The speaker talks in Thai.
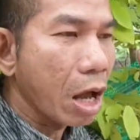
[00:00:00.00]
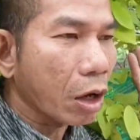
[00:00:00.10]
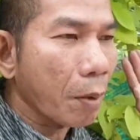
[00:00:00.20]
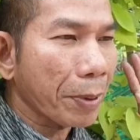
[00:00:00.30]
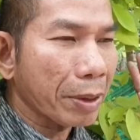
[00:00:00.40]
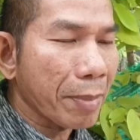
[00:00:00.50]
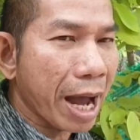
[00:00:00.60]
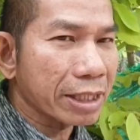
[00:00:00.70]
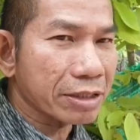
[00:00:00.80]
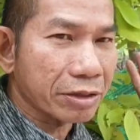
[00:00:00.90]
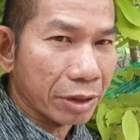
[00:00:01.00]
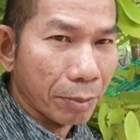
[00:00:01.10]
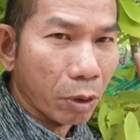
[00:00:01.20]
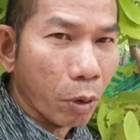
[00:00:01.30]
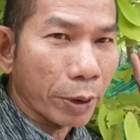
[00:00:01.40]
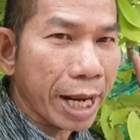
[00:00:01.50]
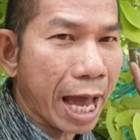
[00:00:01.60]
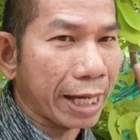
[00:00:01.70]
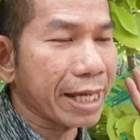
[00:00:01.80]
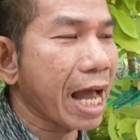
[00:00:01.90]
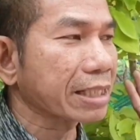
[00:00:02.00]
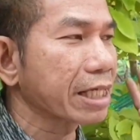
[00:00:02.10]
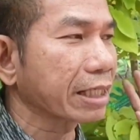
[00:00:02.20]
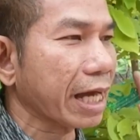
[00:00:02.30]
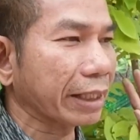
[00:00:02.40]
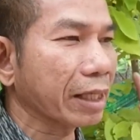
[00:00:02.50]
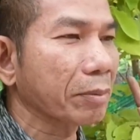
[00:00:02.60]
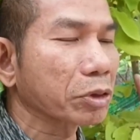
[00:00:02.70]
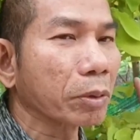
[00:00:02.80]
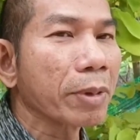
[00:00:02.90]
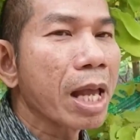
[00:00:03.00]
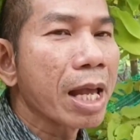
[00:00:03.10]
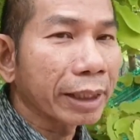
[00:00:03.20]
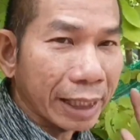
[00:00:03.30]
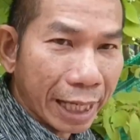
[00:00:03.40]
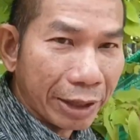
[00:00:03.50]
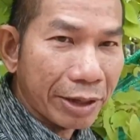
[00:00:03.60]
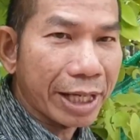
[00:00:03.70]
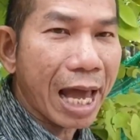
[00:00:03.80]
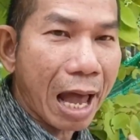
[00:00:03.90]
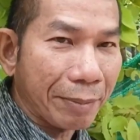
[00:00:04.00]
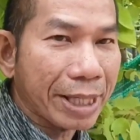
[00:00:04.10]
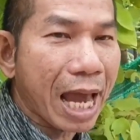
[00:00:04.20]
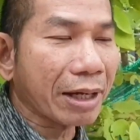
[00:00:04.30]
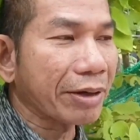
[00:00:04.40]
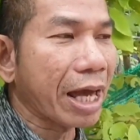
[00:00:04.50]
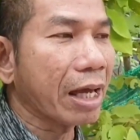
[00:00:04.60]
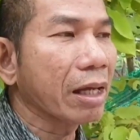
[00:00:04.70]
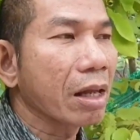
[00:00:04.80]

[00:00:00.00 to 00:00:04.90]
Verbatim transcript: ก็เป็นไม้สิริมงคลหายากเช่นกันท่านผู้ชม แต่เดี๋ยวนี้หาไม่ยากแล้วนะ